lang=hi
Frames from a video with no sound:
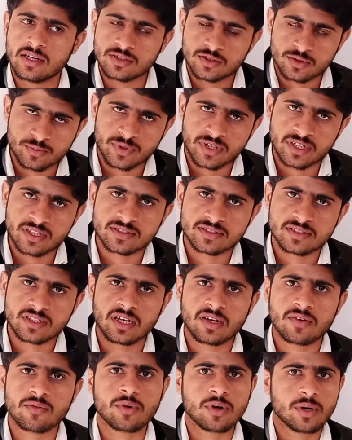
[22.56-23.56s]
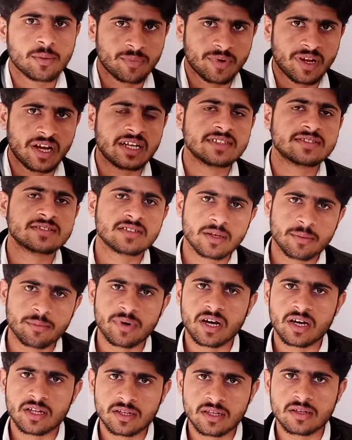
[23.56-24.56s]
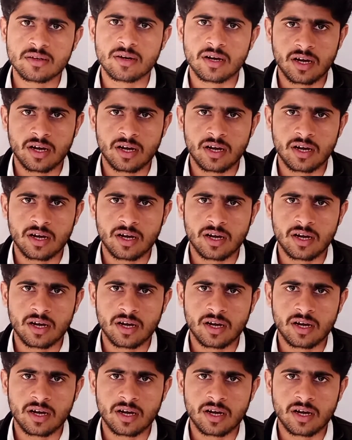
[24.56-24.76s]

जो बर्ड्स हैं वो रिप्टाइल्स के बाद